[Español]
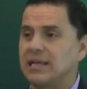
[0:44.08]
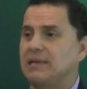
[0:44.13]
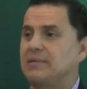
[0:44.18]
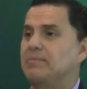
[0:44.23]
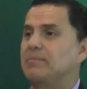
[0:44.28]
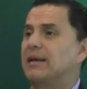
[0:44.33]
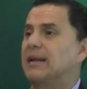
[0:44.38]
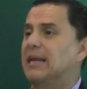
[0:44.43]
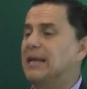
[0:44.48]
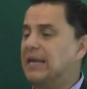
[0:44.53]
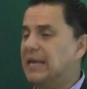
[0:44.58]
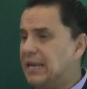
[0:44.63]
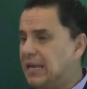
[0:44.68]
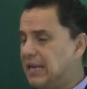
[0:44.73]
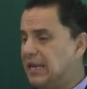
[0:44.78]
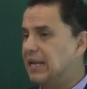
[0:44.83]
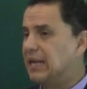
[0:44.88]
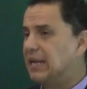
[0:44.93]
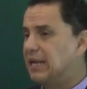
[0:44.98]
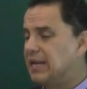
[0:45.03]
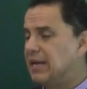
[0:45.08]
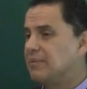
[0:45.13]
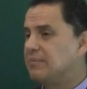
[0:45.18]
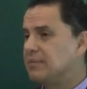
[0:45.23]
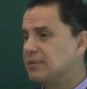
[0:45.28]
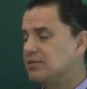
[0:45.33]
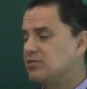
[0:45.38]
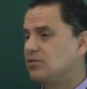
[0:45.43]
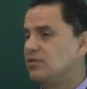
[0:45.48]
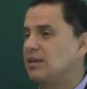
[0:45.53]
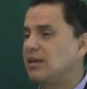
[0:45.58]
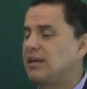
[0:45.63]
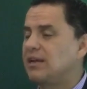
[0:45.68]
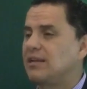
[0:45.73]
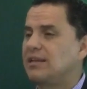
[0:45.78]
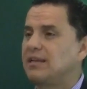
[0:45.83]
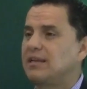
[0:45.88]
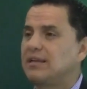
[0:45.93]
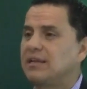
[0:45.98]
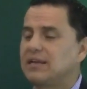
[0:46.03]
Y para que quiera y ama su
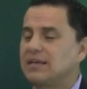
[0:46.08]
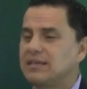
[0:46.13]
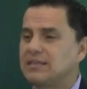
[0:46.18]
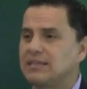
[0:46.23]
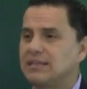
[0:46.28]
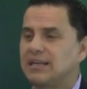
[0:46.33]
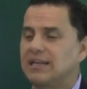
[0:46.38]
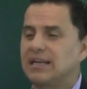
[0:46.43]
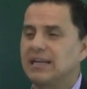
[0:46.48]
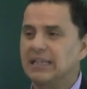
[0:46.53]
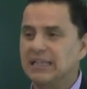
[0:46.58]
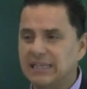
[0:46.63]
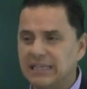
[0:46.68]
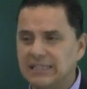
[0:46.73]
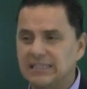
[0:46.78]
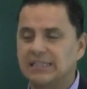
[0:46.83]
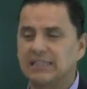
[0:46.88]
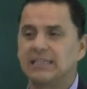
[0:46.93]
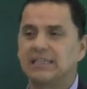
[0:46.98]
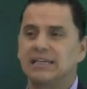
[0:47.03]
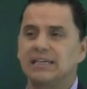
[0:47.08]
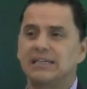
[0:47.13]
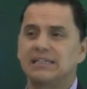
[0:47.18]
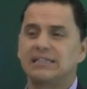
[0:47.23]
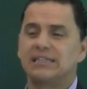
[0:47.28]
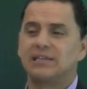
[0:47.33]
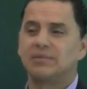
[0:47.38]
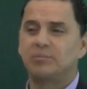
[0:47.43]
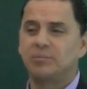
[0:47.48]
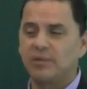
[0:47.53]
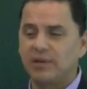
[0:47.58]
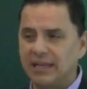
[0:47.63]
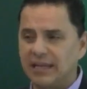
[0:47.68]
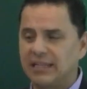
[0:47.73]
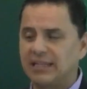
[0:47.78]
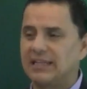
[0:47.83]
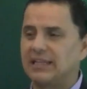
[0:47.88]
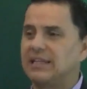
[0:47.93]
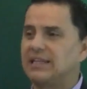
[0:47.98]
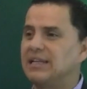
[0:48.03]
tierra tiene que ser artista, tiene que ser
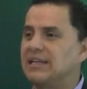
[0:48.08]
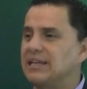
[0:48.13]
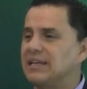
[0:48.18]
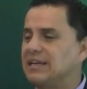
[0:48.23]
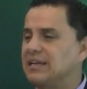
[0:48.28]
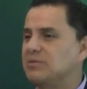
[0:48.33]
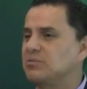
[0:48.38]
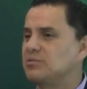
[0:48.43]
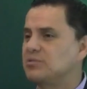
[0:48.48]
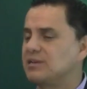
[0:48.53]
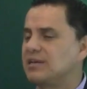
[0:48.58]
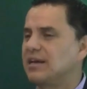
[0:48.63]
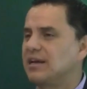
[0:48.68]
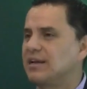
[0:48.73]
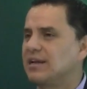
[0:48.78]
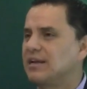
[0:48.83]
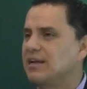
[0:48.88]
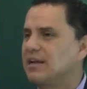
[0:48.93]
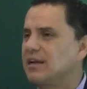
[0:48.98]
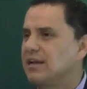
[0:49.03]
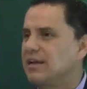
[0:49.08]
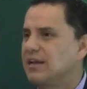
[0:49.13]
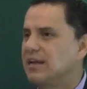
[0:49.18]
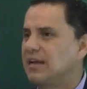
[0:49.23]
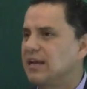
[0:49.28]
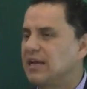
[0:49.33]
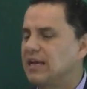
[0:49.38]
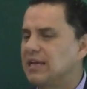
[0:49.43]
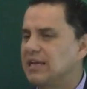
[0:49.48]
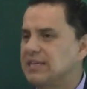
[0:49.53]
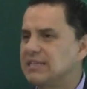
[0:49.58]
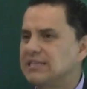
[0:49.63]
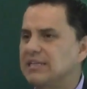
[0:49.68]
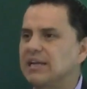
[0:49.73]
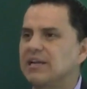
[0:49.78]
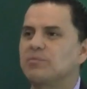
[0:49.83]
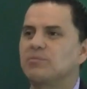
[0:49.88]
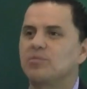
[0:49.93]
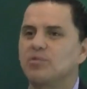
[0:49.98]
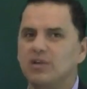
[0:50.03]
poeta, tiene que buscar que
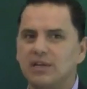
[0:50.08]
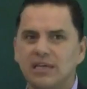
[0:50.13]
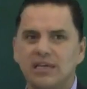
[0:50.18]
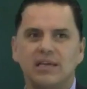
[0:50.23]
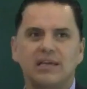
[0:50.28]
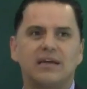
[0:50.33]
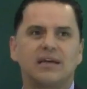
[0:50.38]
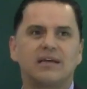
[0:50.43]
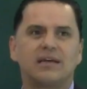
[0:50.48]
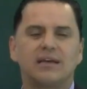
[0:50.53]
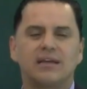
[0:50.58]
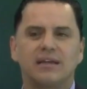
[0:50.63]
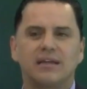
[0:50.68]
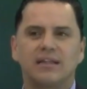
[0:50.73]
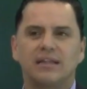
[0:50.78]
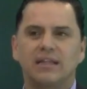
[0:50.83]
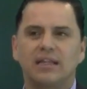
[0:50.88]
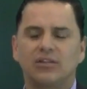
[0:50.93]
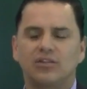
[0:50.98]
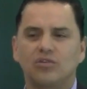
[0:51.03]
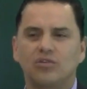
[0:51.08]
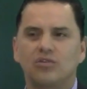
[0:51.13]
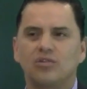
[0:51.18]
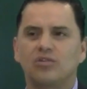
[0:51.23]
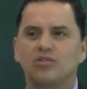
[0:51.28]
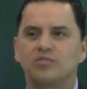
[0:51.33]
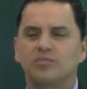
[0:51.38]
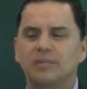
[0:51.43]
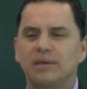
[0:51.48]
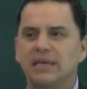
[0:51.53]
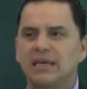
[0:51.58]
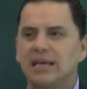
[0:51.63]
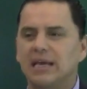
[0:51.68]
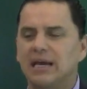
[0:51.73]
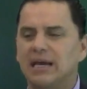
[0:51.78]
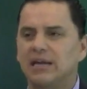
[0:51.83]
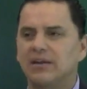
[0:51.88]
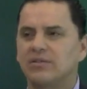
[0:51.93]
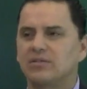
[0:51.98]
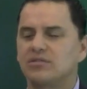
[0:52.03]
esa armonía de todos los
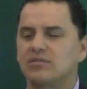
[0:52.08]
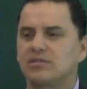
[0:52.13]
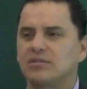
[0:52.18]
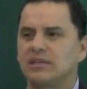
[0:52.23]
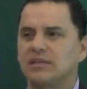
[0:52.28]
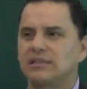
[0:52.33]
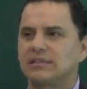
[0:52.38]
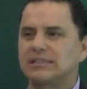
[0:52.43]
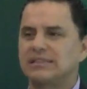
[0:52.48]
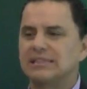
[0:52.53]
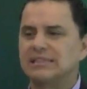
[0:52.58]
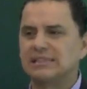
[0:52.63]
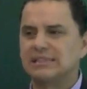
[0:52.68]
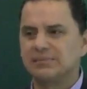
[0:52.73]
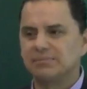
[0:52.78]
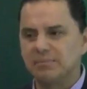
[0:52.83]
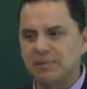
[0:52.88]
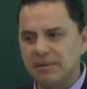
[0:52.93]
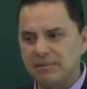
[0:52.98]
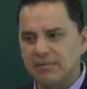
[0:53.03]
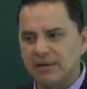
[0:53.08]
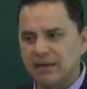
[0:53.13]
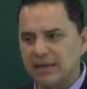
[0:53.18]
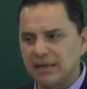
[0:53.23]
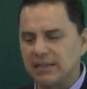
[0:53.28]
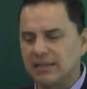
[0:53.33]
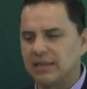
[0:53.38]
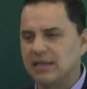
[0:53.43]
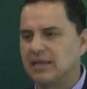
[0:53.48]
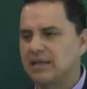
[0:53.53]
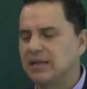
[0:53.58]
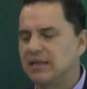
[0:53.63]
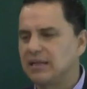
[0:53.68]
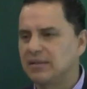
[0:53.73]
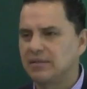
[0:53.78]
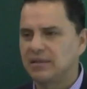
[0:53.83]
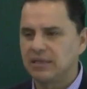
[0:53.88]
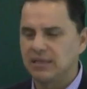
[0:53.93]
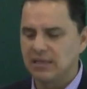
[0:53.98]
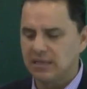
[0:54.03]
mexicanos viva en
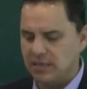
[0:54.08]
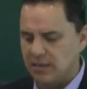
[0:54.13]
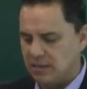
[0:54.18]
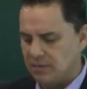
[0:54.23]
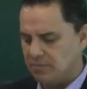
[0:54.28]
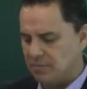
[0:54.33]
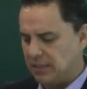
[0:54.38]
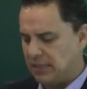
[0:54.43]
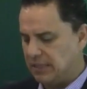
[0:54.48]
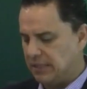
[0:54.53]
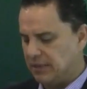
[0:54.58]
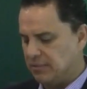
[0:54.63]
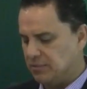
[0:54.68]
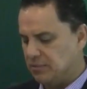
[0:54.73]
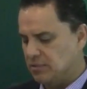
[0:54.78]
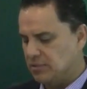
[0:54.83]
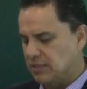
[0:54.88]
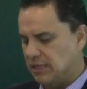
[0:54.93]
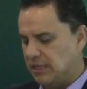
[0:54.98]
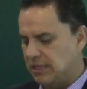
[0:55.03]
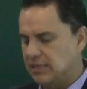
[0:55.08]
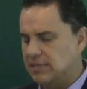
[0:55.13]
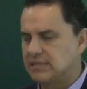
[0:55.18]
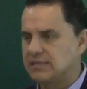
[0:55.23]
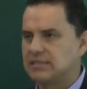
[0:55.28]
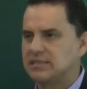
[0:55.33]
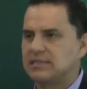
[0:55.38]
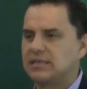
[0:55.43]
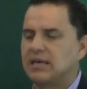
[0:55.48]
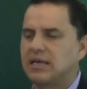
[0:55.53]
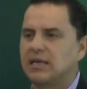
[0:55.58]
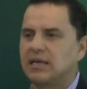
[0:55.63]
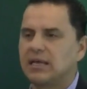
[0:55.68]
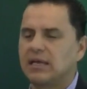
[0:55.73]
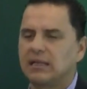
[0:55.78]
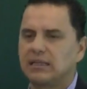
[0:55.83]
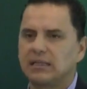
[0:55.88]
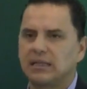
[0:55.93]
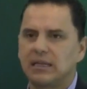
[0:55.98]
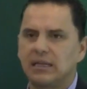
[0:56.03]
Nayarit. Y invitamos a la licenciada
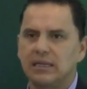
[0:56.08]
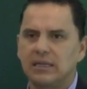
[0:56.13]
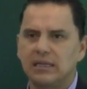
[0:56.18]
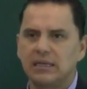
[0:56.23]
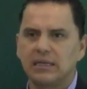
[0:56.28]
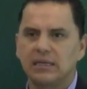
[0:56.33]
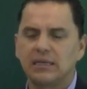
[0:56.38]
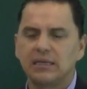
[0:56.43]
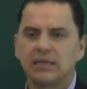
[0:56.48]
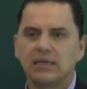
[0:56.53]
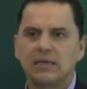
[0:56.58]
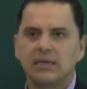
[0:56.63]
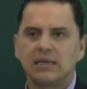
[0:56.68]
Catalina